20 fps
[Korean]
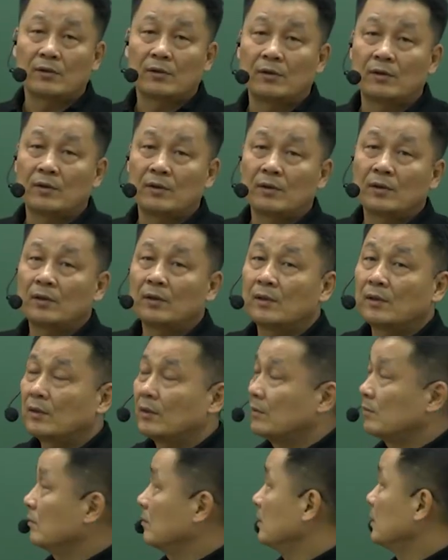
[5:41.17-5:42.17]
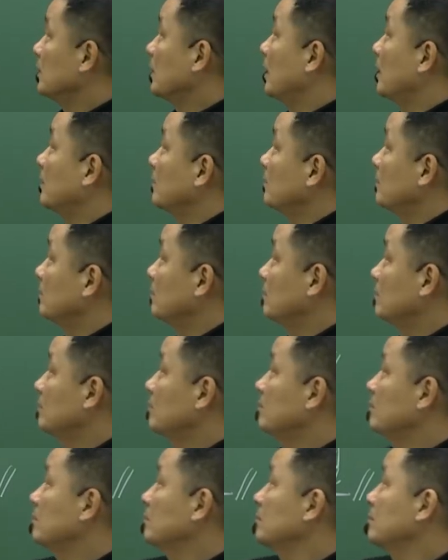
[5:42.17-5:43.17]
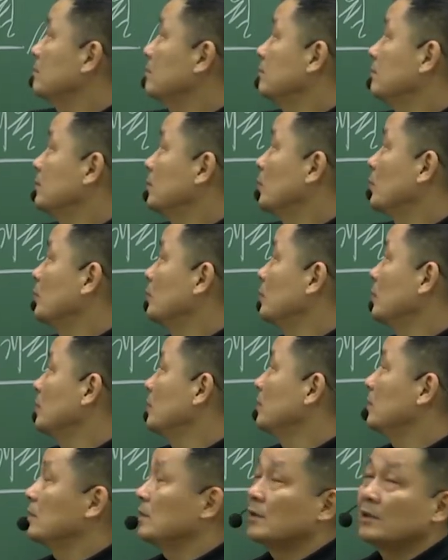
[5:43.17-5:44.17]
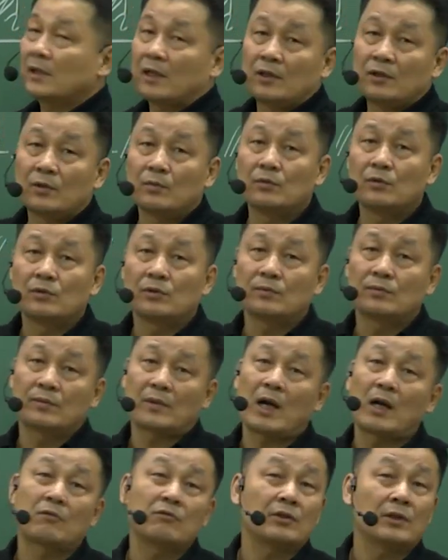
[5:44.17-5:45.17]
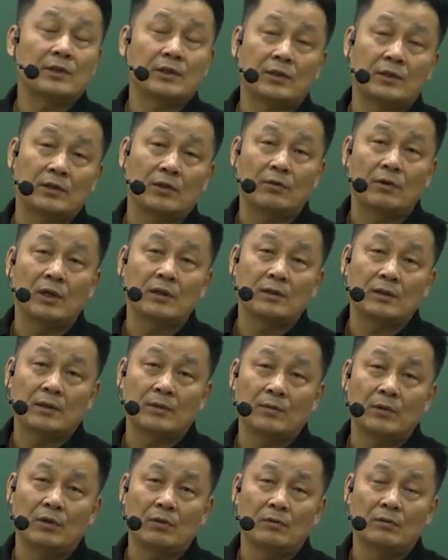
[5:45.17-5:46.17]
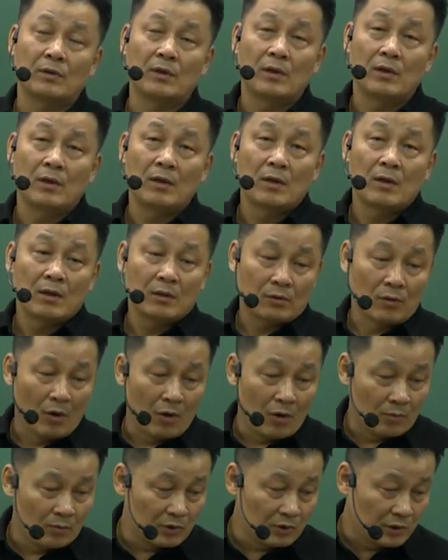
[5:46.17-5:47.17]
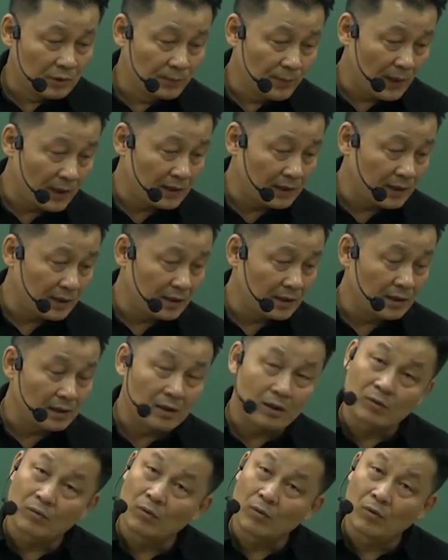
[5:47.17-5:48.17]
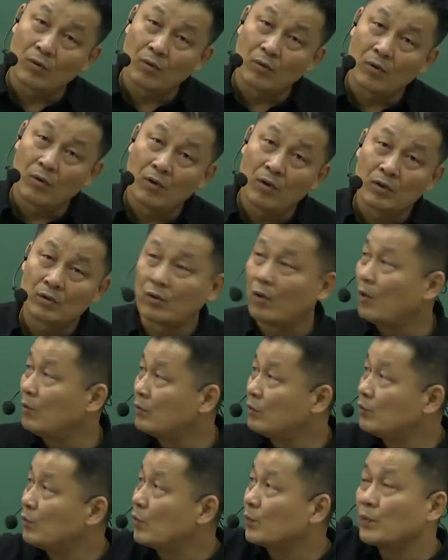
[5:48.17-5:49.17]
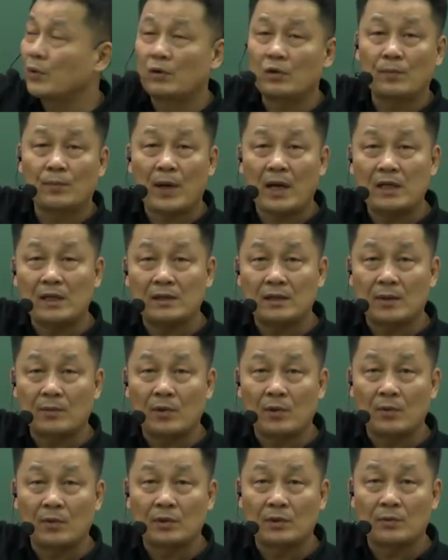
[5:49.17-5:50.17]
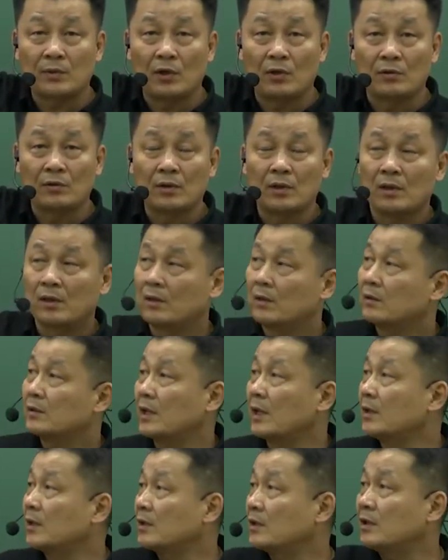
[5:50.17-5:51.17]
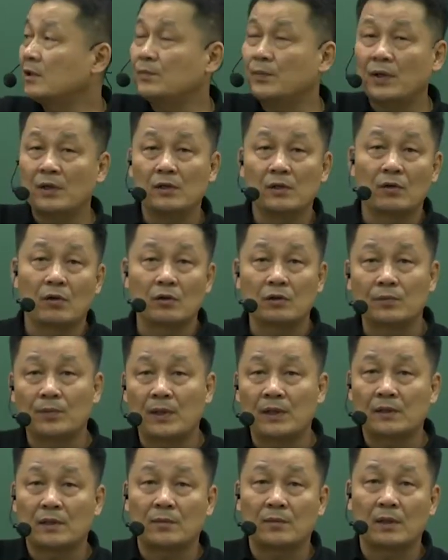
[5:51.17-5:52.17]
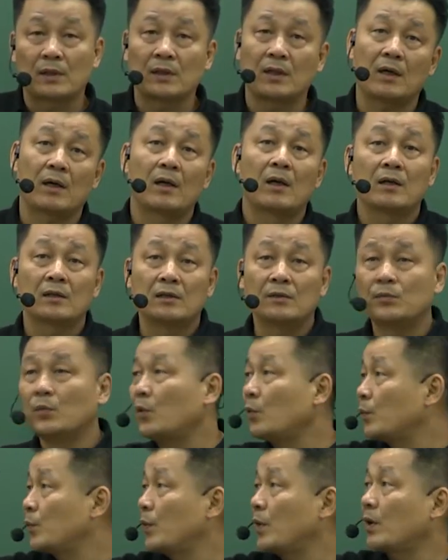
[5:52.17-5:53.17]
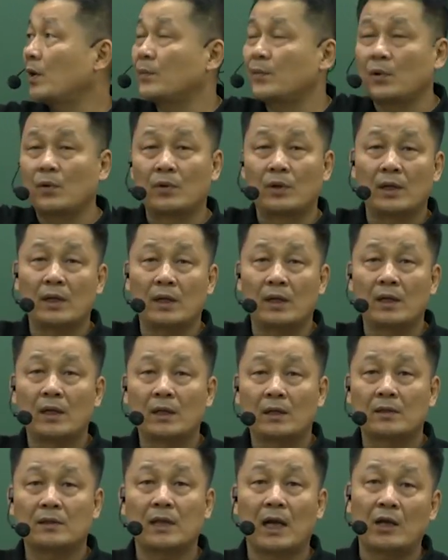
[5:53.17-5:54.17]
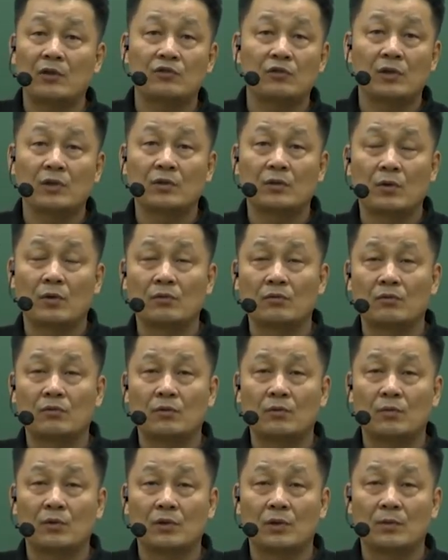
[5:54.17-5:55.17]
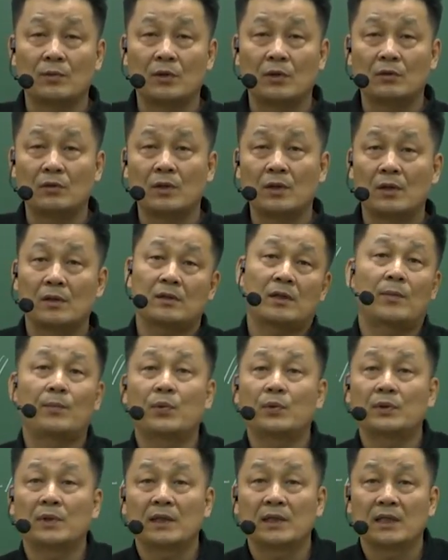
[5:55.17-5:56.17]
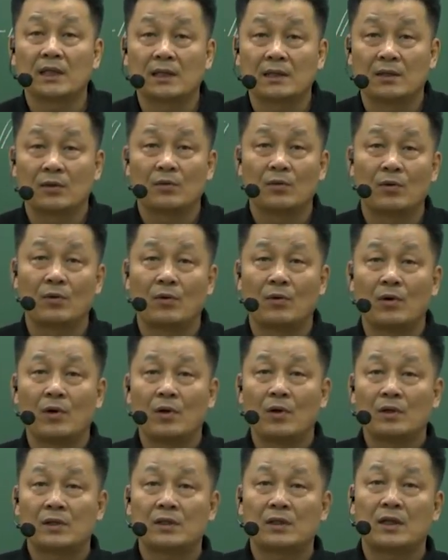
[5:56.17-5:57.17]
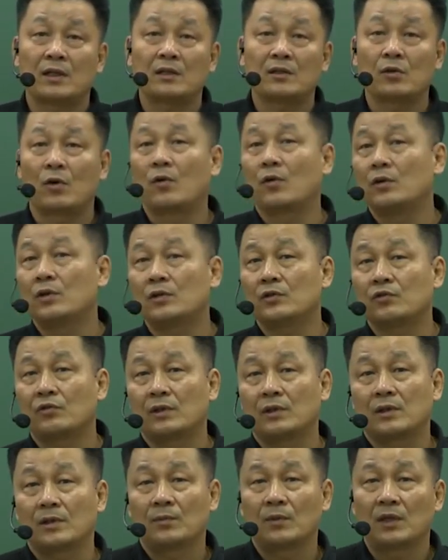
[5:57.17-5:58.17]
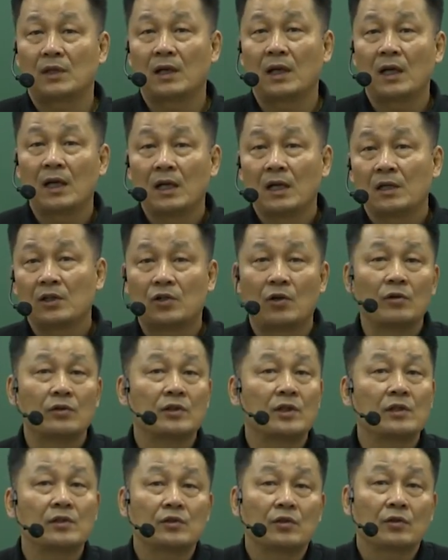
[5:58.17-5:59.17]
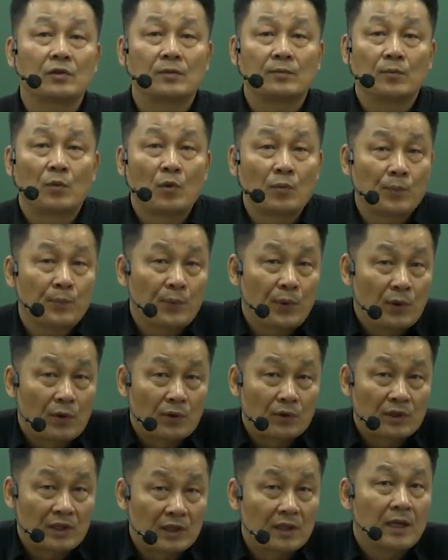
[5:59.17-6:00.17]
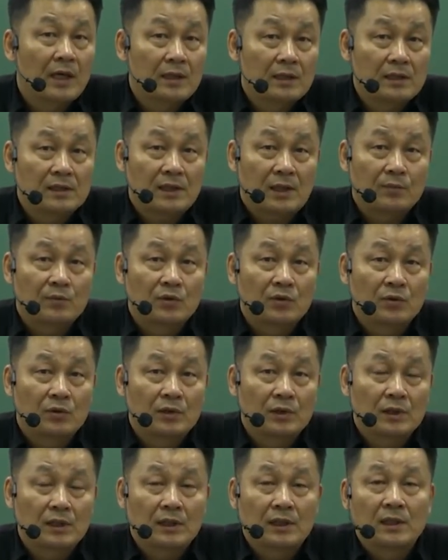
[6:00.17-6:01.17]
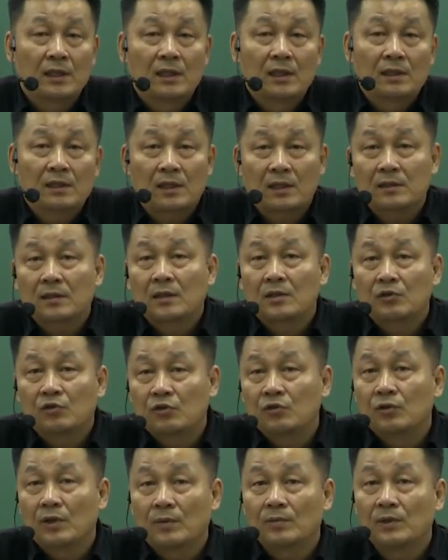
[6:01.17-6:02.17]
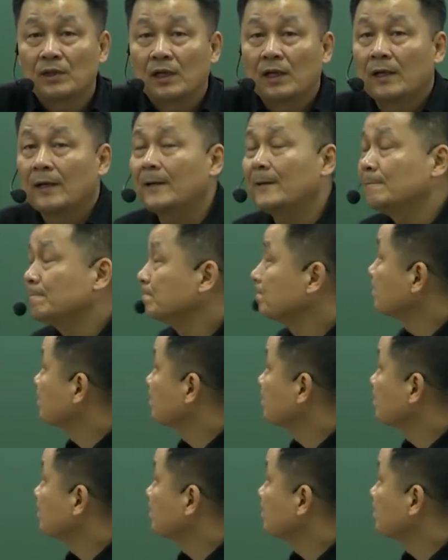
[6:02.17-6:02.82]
거 일단 여러분이 이 개념을 좀 갖고 계셔야 돼요. 왜 그러냐면 너무 급하게 생각하고 너무 목표를 빨리 잡아버리면 자기가 실패를 거듭할 때마다 그 목표가 변해. 그 나중에는 결국은 뭐냐면 자포자기가 되고 시간이 더 걸릴 수가 있단 말이야. 현실적인 목표, 기간을 잡는 것이 상당히 중요합니다.